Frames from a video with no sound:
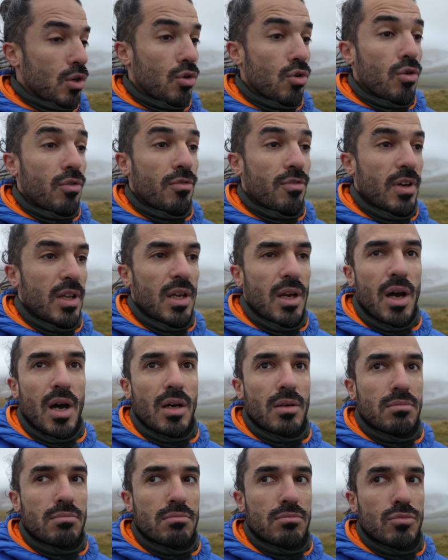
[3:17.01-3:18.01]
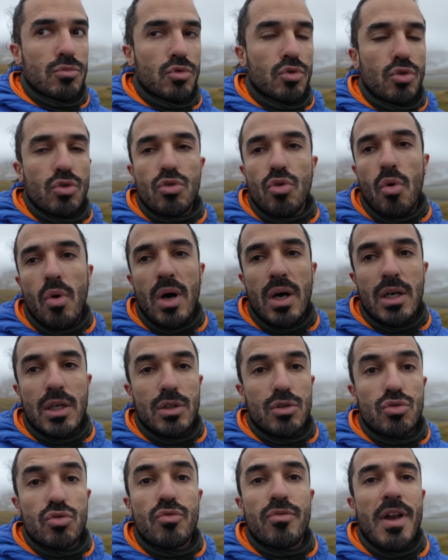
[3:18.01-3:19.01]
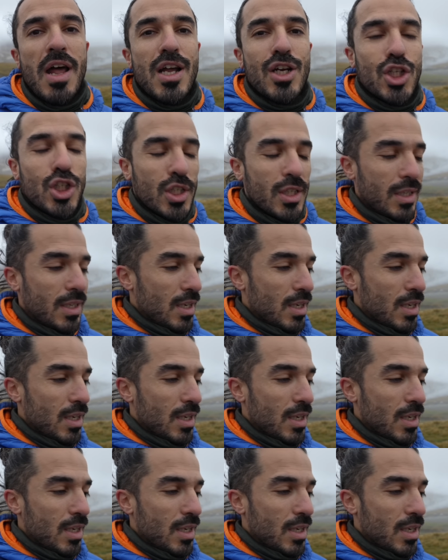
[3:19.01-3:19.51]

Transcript: gonflé en 2-3 soufflages,